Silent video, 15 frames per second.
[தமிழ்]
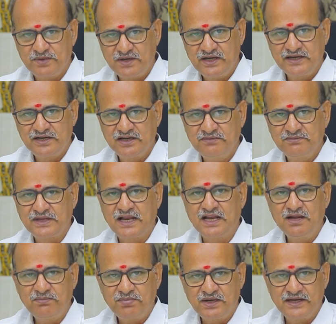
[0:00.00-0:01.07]
பிள்ளைகளும்
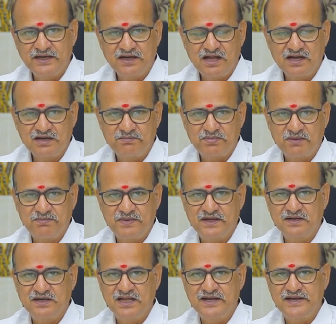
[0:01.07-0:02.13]
நல்ல பிள்ளைகளாக
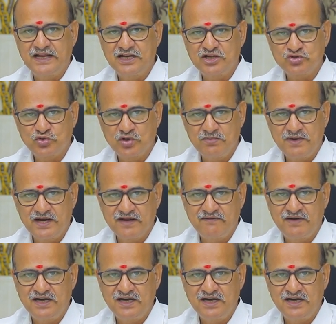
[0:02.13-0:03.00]
பிறப்பார்களா நல்ல சுகமான